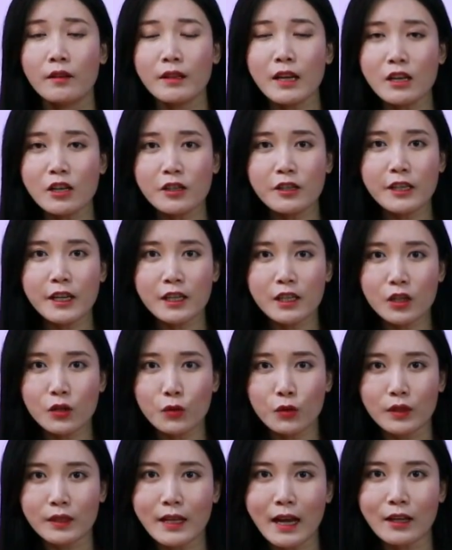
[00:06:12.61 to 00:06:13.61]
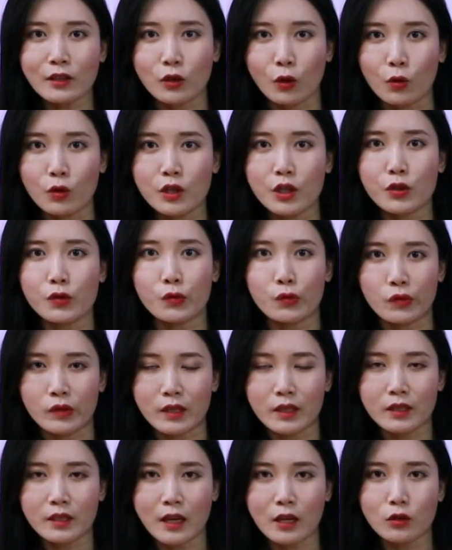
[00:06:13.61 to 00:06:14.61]
但是这只瑜伽球是许
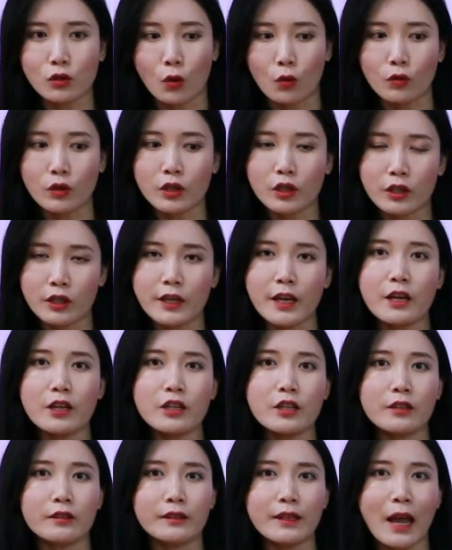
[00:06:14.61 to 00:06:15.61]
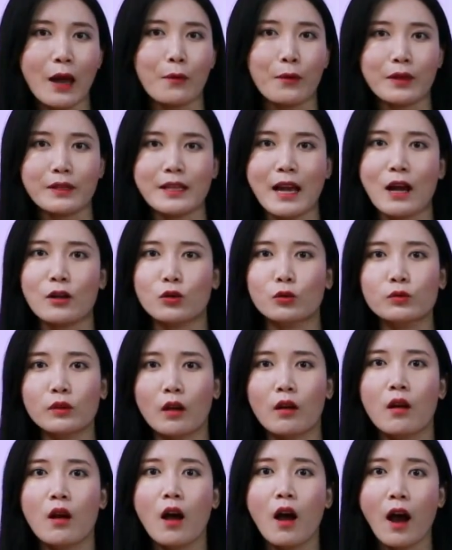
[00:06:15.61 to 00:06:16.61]
金山从实验室带回家中
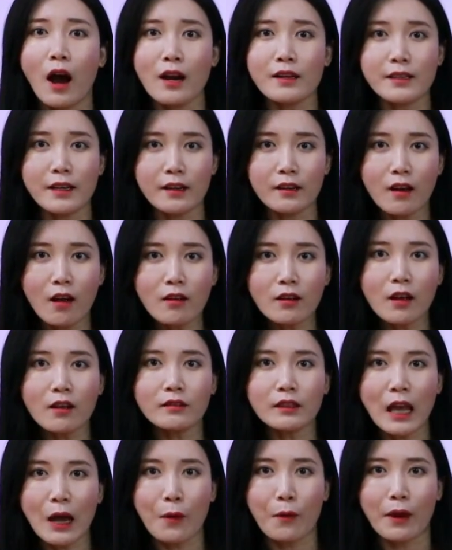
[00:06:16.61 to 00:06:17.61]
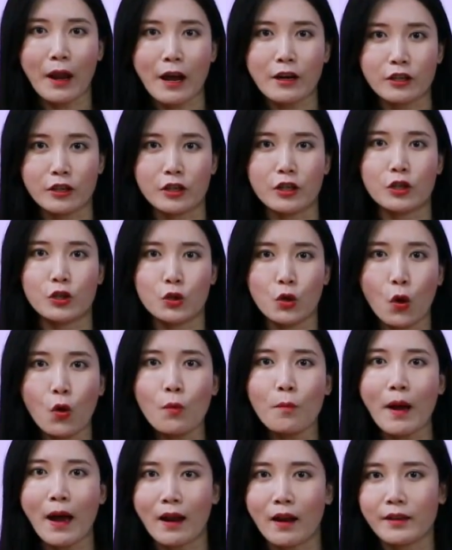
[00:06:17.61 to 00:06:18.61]
的，而且刚刚带回来时是
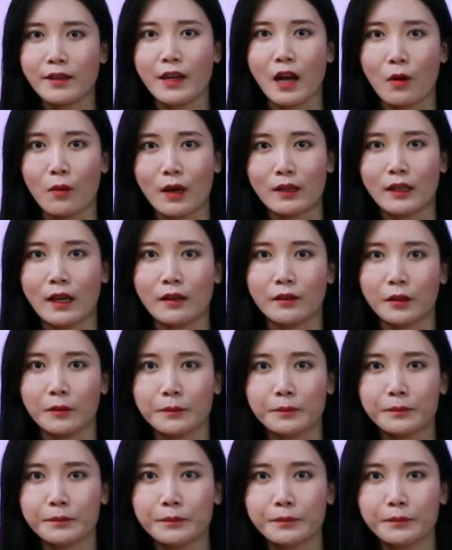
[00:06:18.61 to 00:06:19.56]
充满了一氧化碳的。